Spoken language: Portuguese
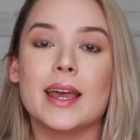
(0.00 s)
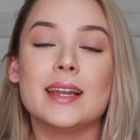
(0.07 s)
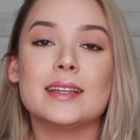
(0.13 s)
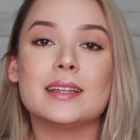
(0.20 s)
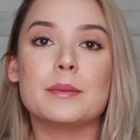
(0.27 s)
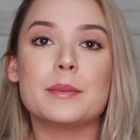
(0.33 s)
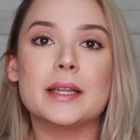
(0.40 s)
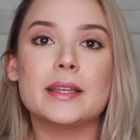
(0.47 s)
Ele
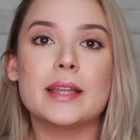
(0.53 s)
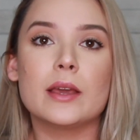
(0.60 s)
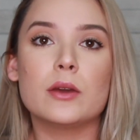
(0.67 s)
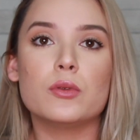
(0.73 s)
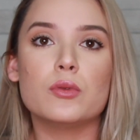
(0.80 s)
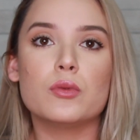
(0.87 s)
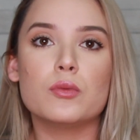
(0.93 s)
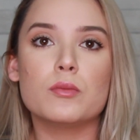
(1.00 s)
também tem
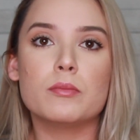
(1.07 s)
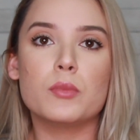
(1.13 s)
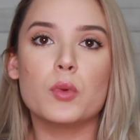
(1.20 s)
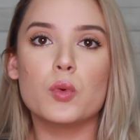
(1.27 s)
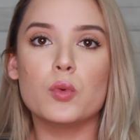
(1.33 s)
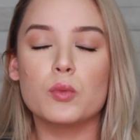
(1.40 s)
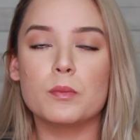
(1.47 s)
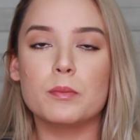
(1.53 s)
um,
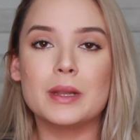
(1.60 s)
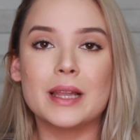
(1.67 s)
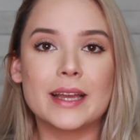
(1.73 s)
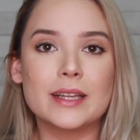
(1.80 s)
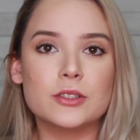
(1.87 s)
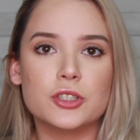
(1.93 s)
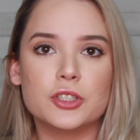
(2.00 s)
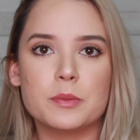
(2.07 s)
um
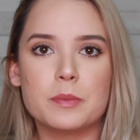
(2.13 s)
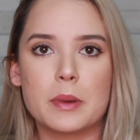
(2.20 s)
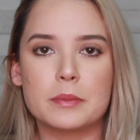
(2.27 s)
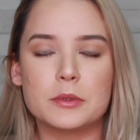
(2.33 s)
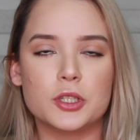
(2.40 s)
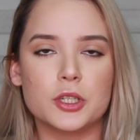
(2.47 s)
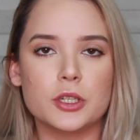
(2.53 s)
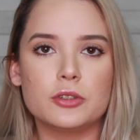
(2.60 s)
blend de
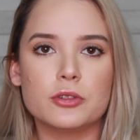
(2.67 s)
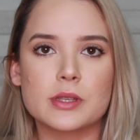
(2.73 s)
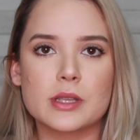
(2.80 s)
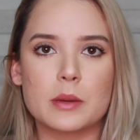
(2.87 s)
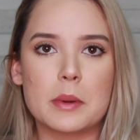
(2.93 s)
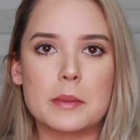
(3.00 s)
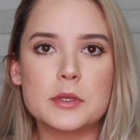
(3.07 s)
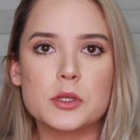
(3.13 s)
peptídeos,
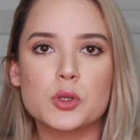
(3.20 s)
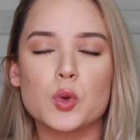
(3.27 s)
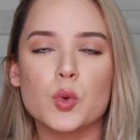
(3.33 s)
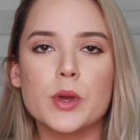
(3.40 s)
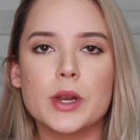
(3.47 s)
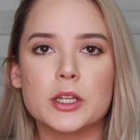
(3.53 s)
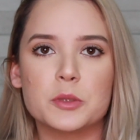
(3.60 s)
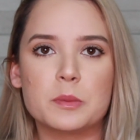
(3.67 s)
né, uma
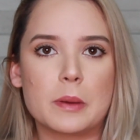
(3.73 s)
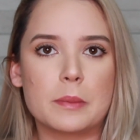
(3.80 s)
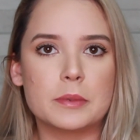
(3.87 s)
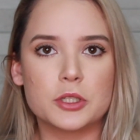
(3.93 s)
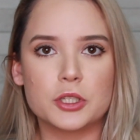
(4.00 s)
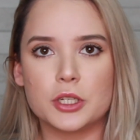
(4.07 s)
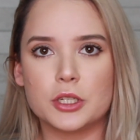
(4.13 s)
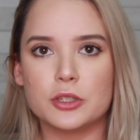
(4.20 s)
mistura de
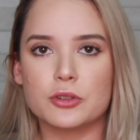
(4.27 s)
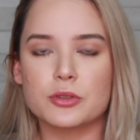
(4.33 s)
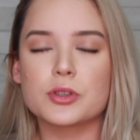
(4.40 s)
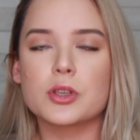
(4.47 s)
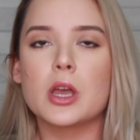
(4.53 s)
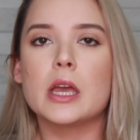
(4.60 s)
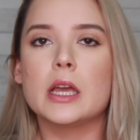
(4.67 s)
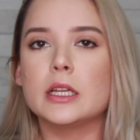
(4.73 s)
peptídeos